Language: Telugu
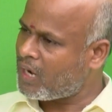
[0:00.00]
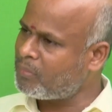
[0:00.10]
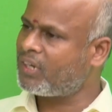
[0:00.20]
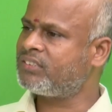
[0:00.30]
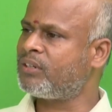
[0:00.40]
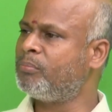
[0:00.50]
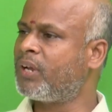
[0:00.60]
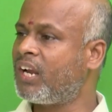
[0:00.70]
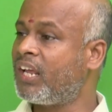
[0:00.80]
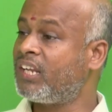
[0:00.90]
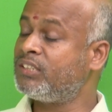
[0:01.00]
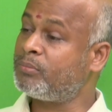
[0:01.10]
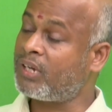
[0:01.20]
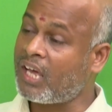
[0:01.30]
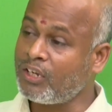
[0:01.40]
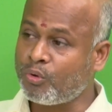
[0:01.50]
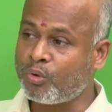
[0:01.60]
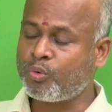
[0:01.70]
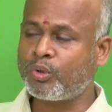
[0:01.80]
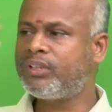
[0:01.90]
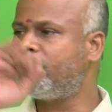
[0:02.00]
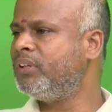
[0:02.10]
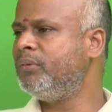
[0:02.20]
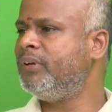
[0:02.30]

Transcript: అరే మనం సంపర్ణ అని చెప్పిన కానీ కొంతమంది